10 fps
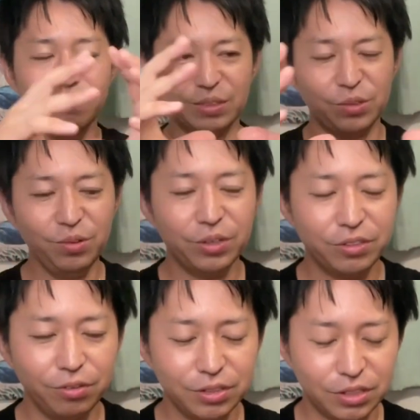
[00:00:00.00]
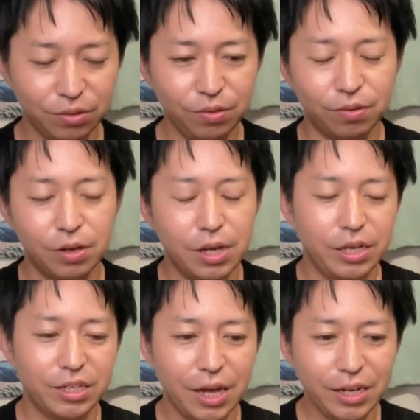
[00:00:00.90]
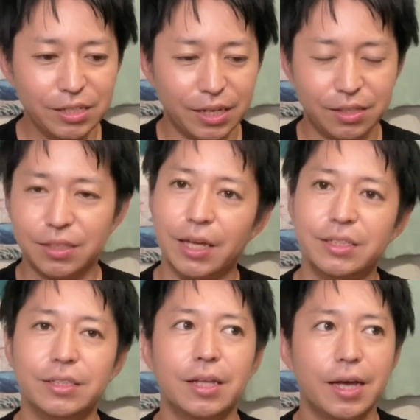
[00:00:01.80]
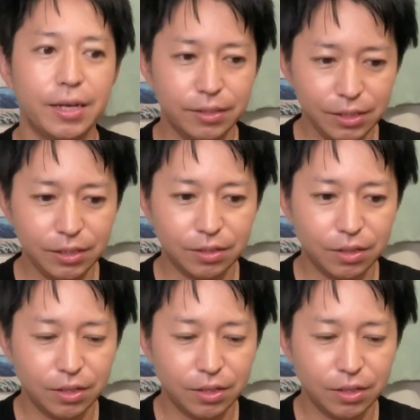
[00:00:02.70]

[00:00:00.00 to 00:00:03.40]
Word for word: その一つの光だった時代に、